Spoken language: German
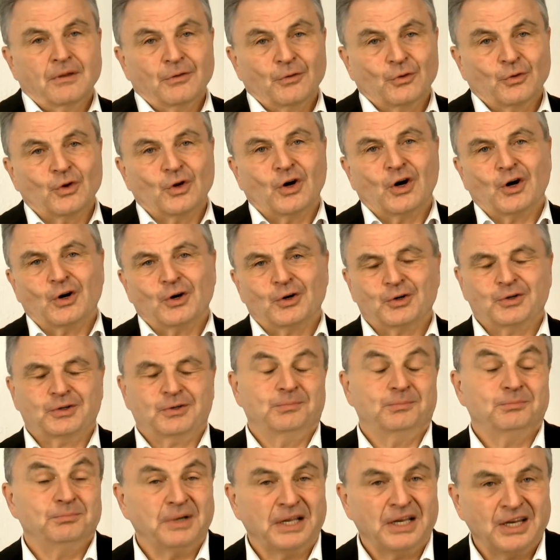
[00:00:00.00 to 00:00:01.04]
So auch
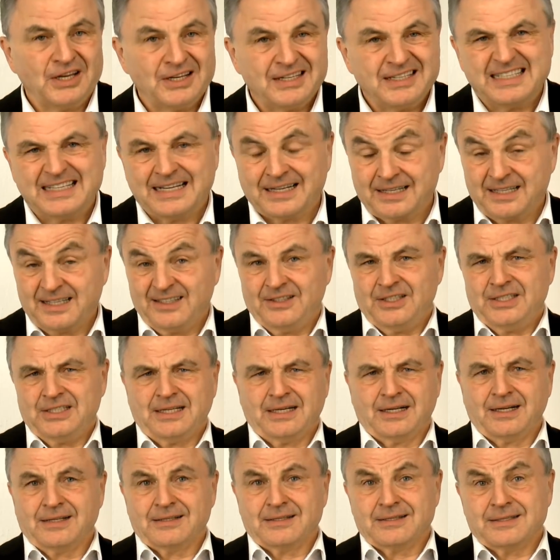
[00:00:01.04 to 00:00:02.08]
bin ich sehr kritisch der
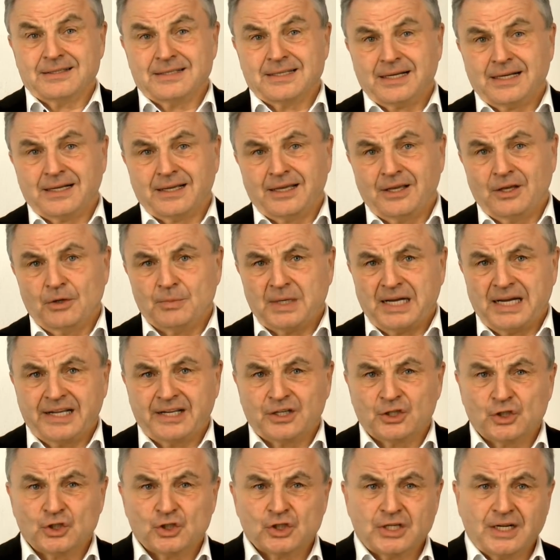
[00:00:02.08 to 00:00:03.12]
ganzen Sachen gegenüber
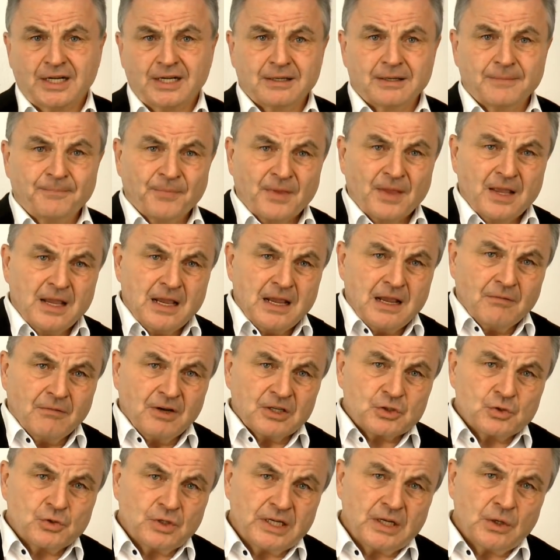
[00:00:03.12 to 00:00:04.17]
eingestellt.
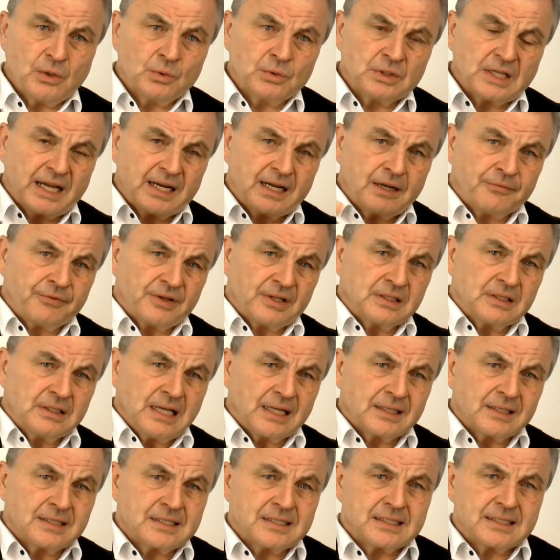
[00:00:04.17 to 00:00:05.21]
Was du dir unter einer
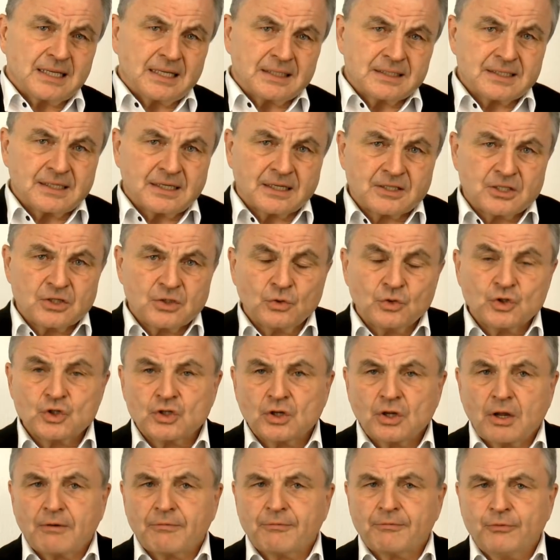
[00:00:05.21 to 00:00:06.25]

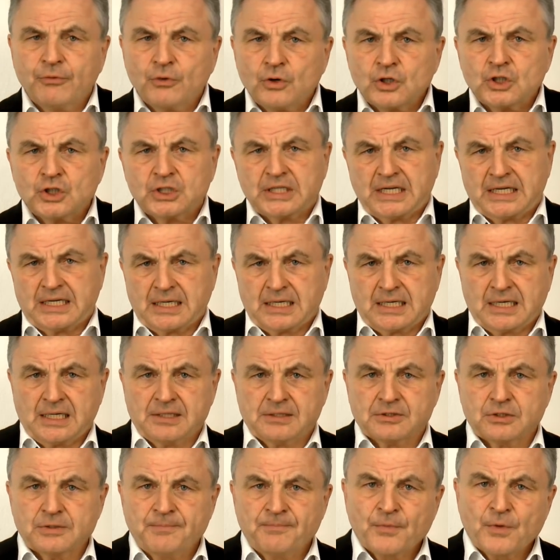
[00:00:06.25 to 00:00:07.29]
Finanztransaktionssteuer vorstellen
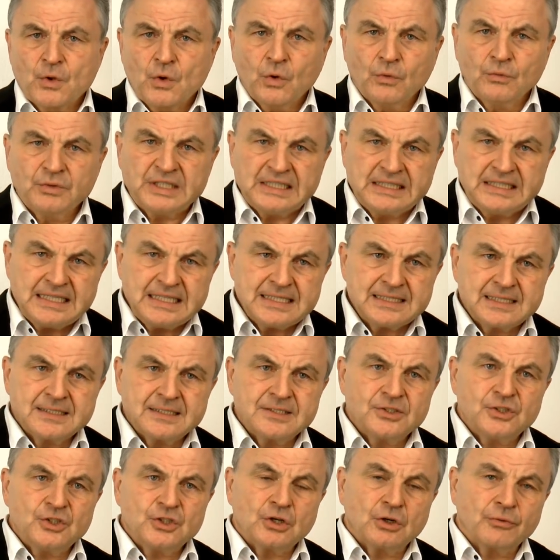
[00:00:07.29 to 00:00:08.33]
kannst und wie diese
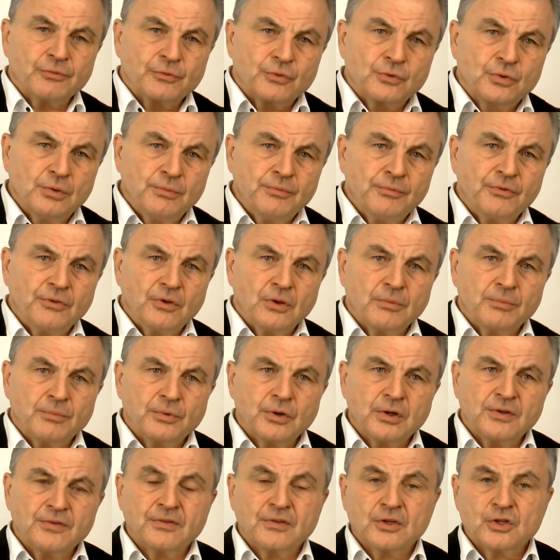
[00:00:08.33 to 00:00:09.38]
sich auf künftige
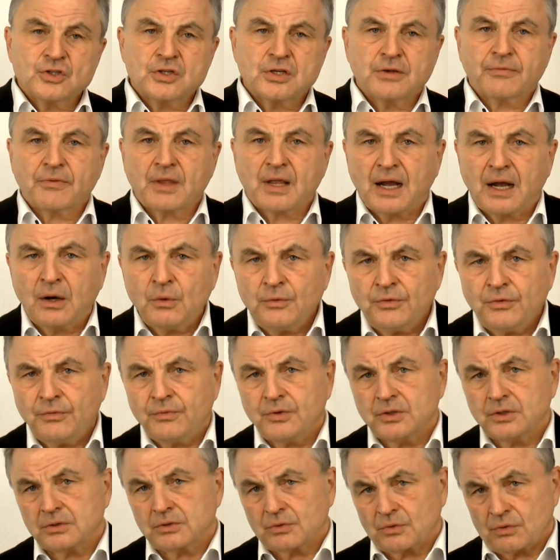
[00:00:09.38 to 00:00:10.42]
Börsengeschäfte
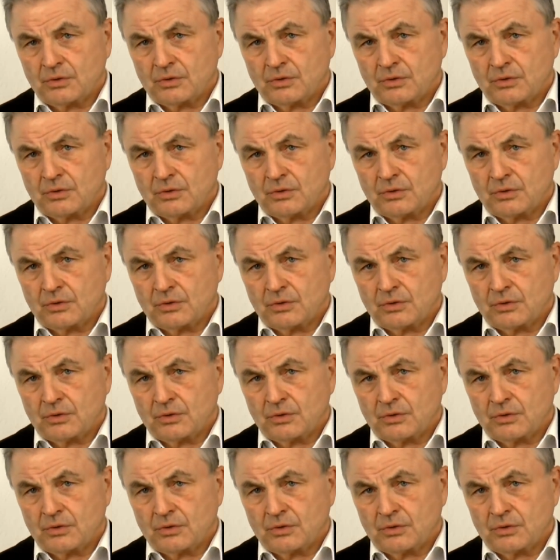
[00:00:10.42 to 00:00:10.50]
auswirken